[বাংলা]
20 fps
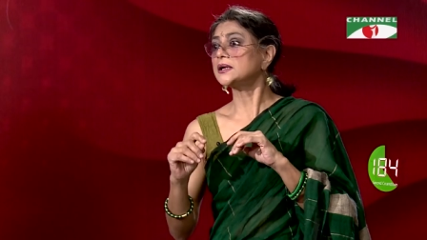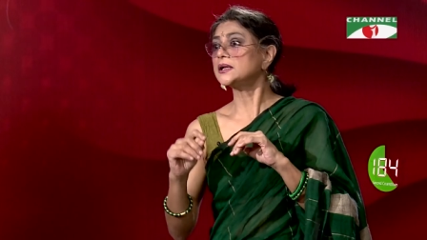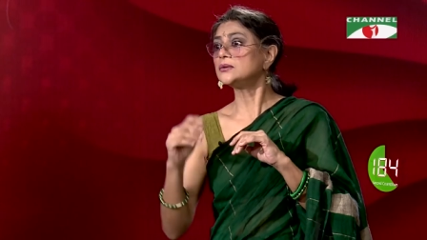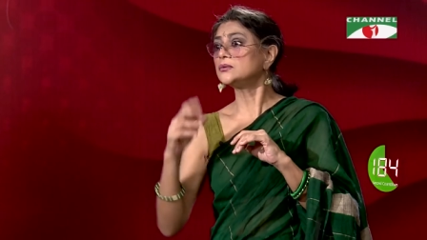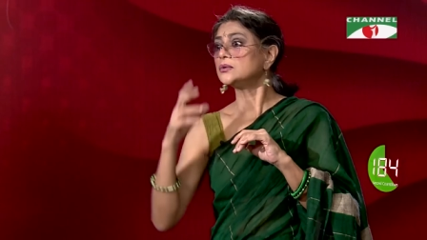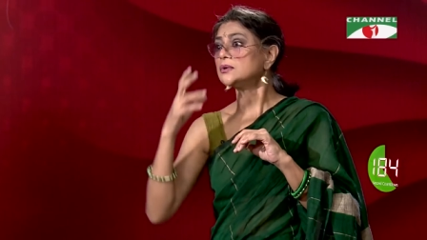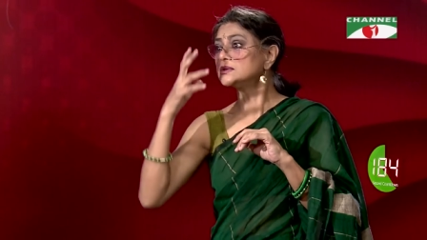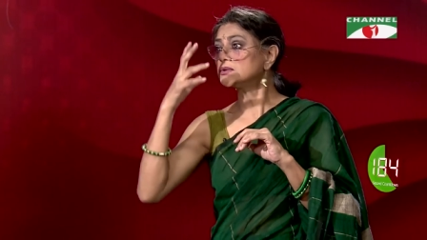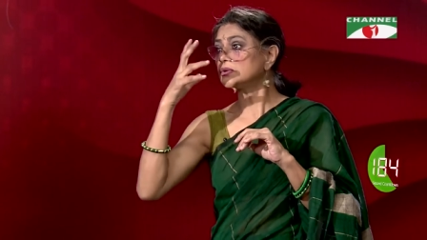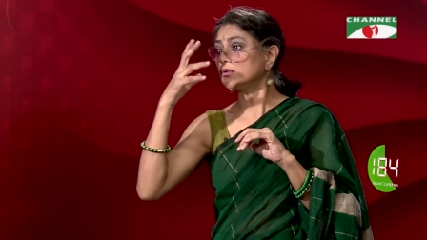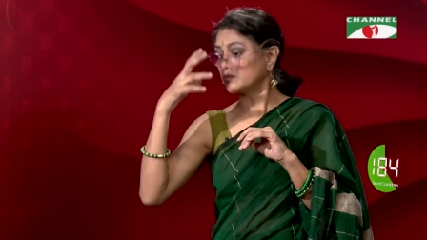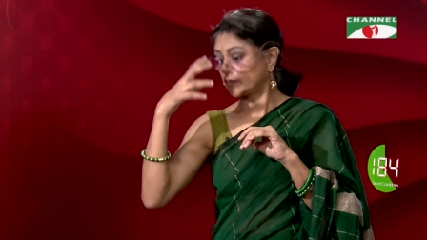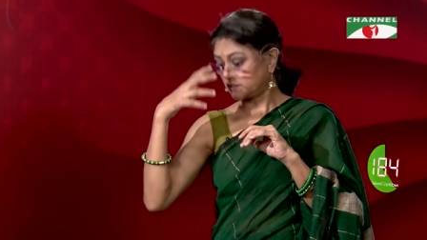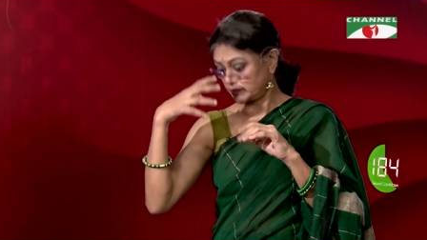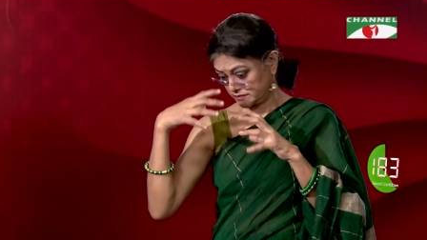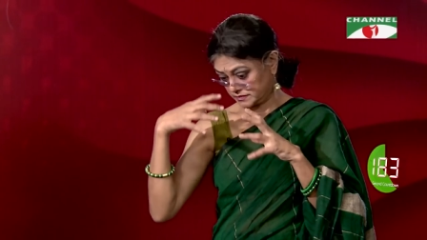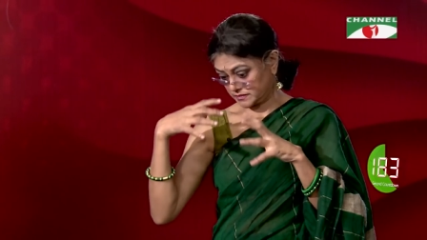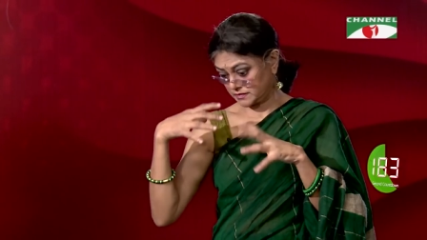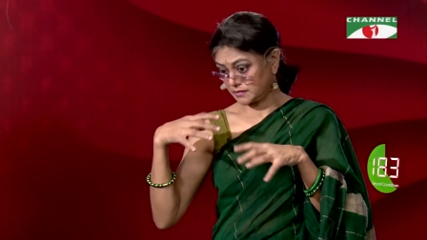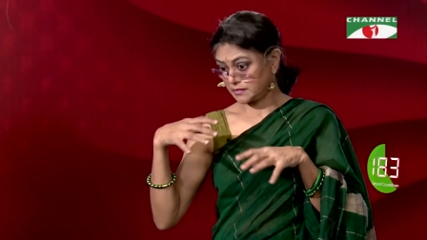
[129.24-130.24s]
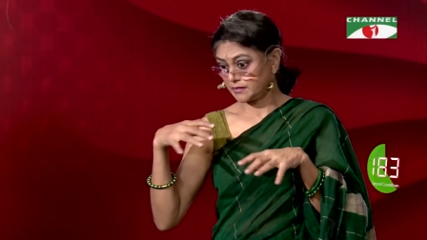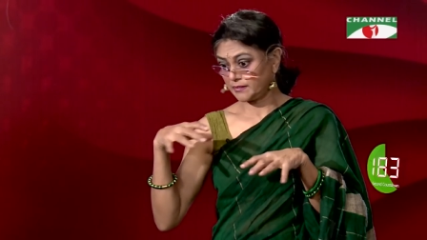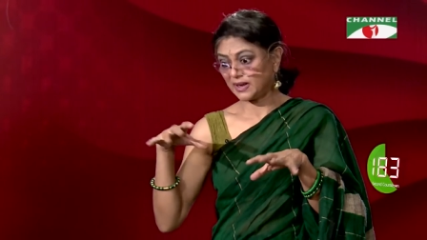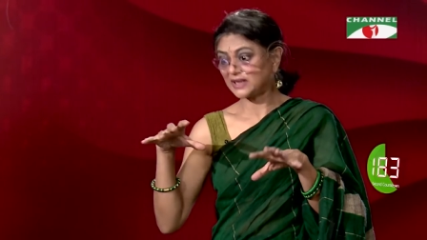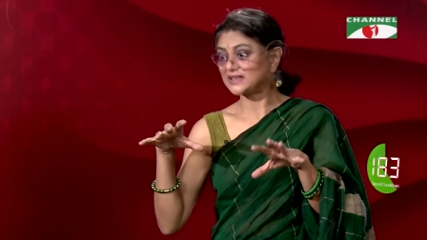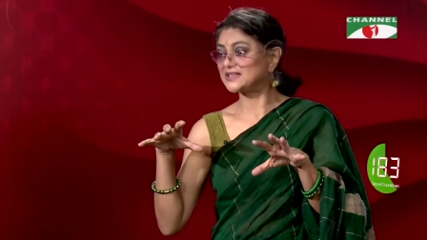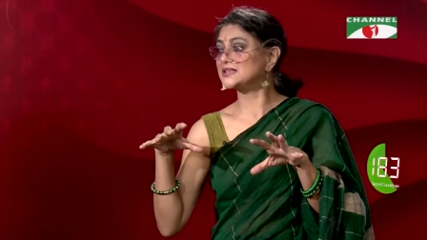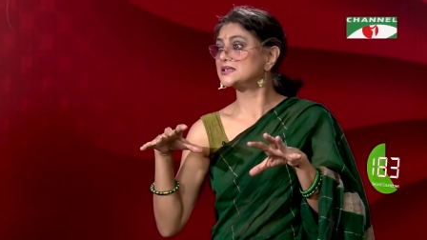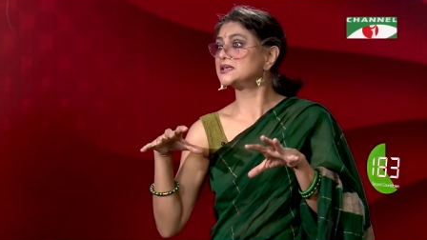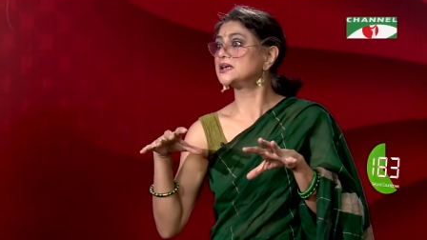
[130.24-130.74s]
কিন্তু ওই যে
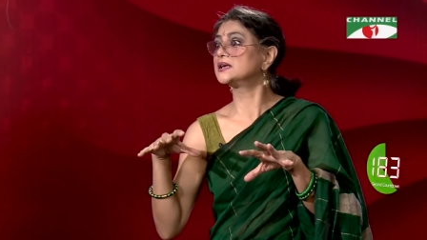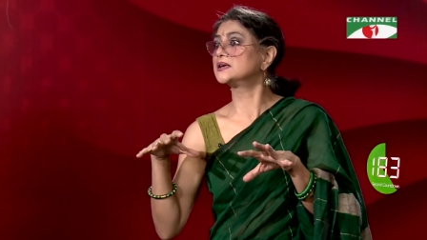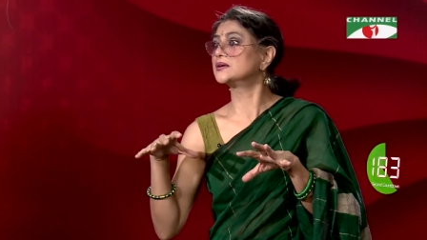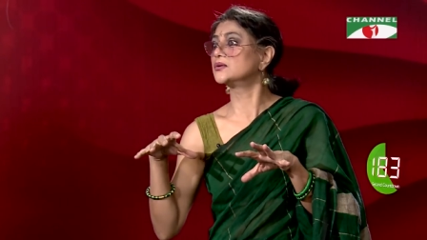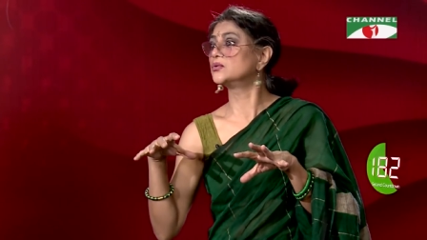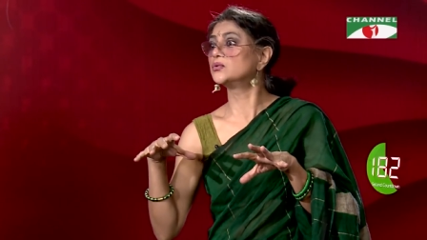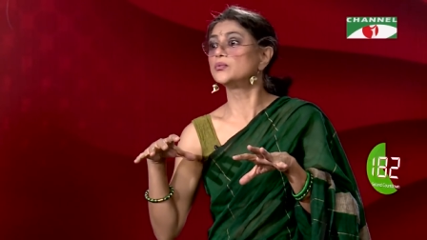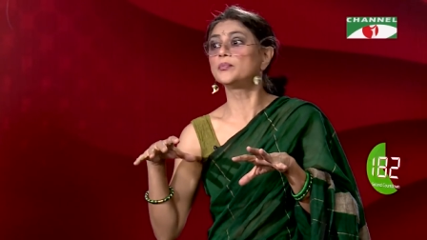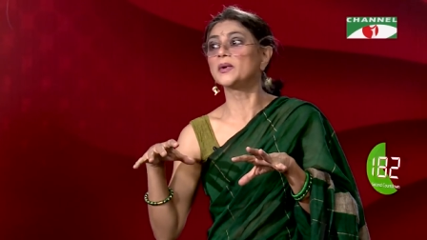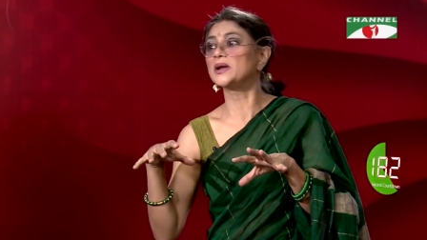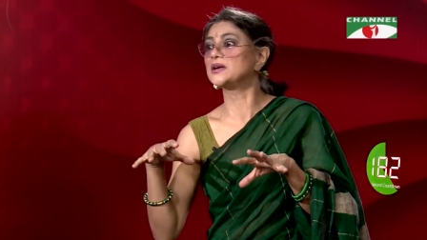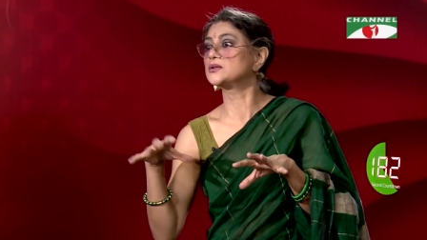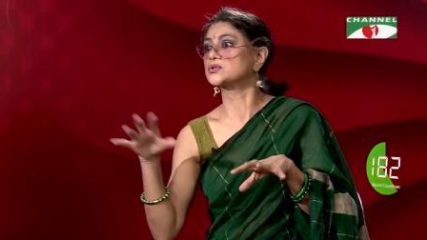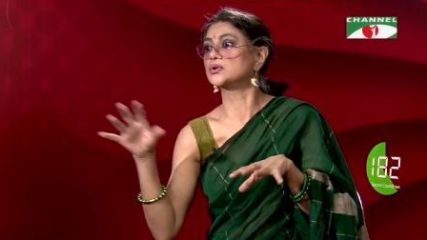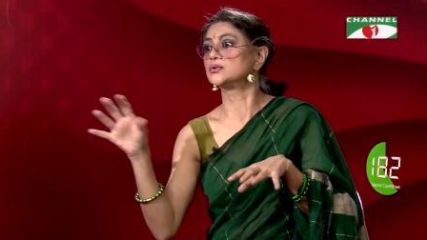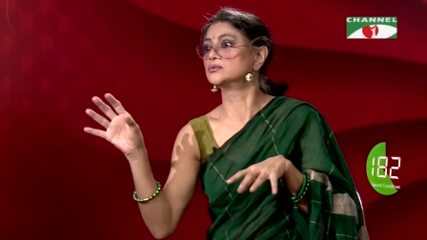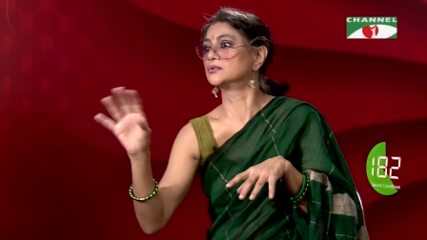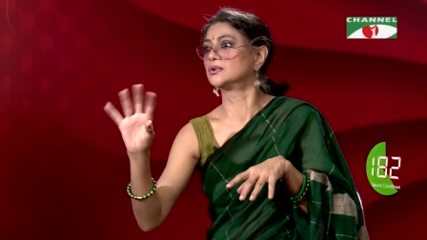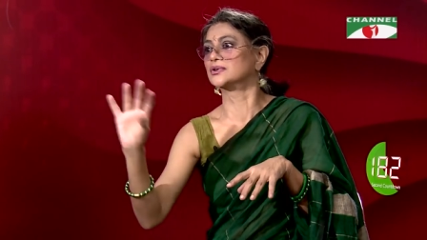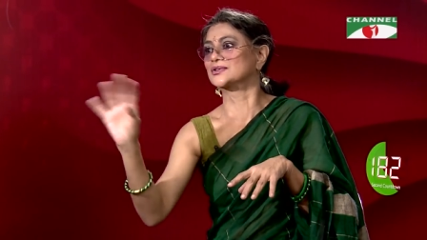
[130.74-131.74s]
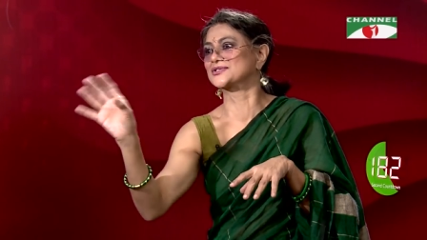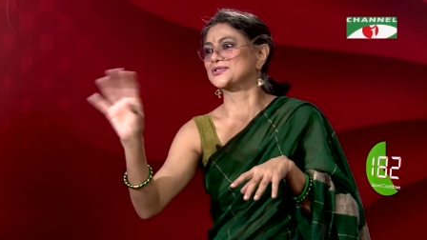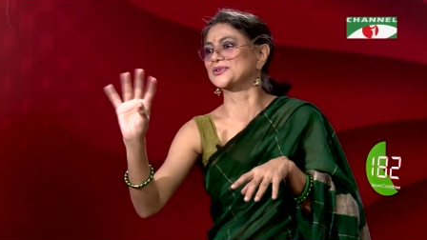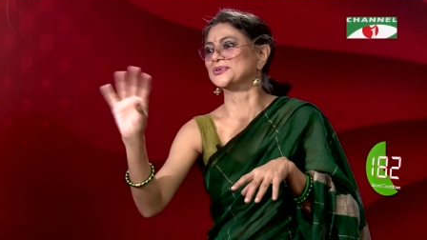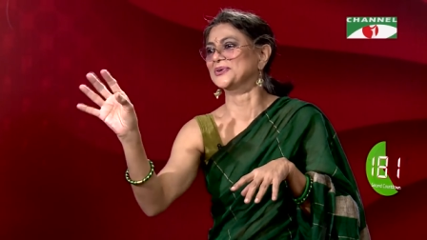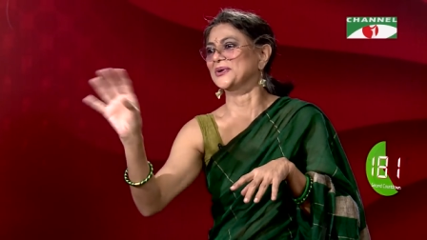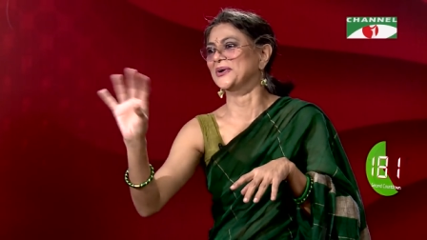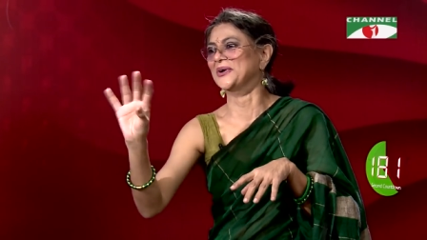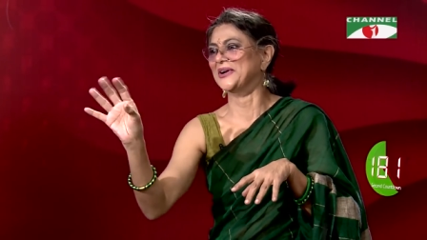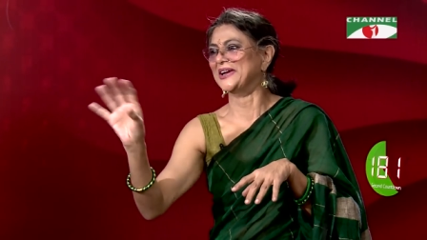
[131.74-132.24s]
বাহ্যিক রূপের সৌন্দর্য
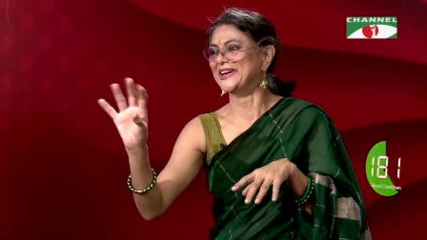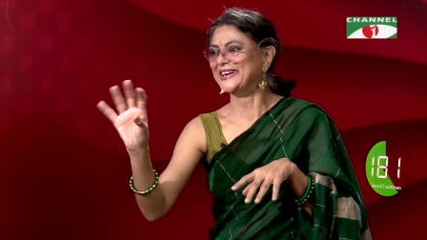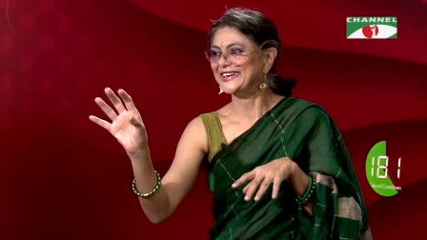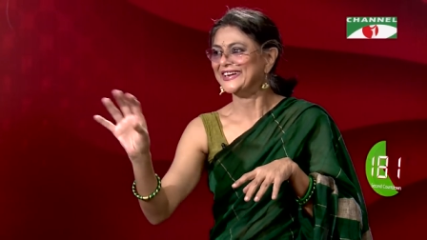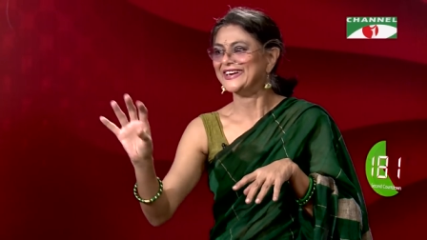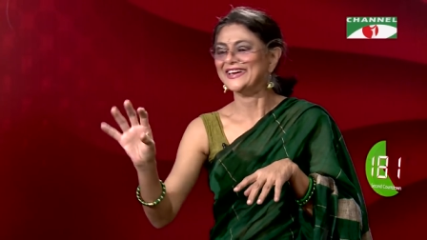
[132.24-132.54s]
নয়